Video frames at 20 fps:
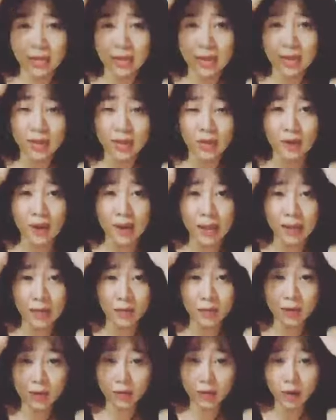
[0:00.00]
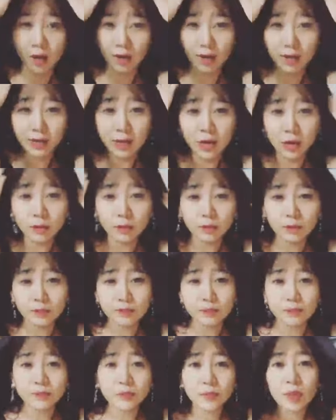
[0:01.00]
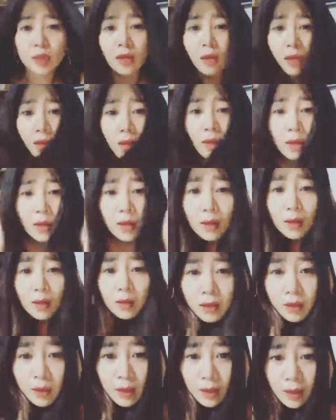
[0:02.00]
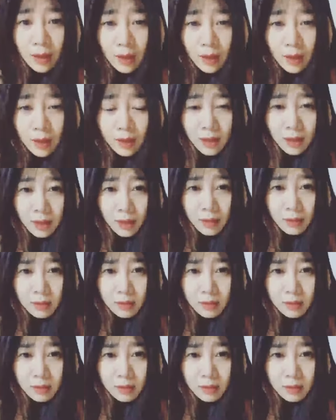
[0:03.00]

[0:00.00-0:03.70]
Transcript: ghé coi lại coi là còn hay không ờ,